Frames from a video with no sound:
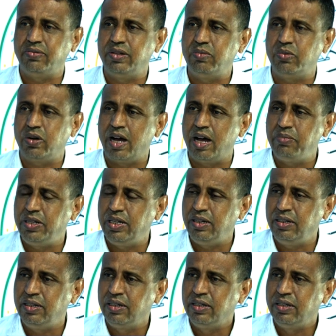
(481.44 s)
في
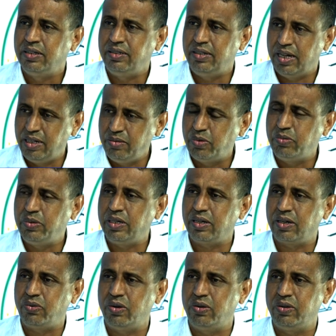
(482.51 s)
المقابل نهب
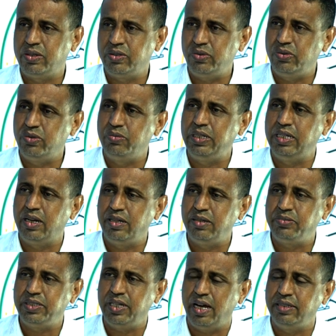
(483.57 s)
بالإخوة وندعوهم إلى
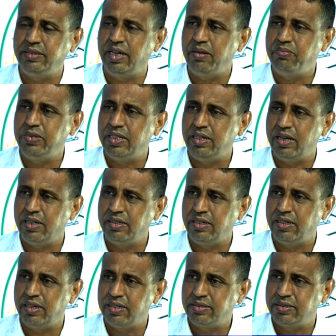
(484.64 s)
الابتعاد عن مثل هذه
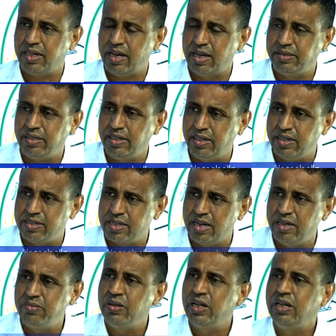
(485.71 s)
هذه
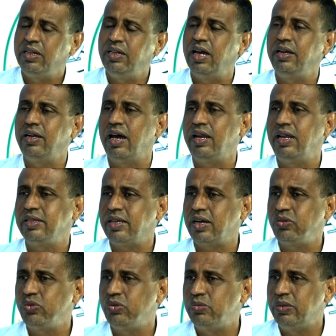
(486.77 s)
الأساليب طيب. لأنها لا
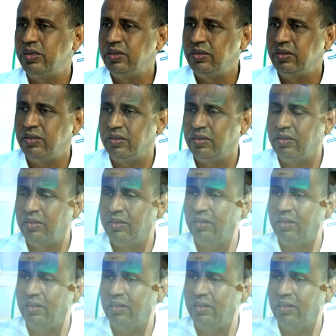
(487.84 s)
تخدم آه، طيب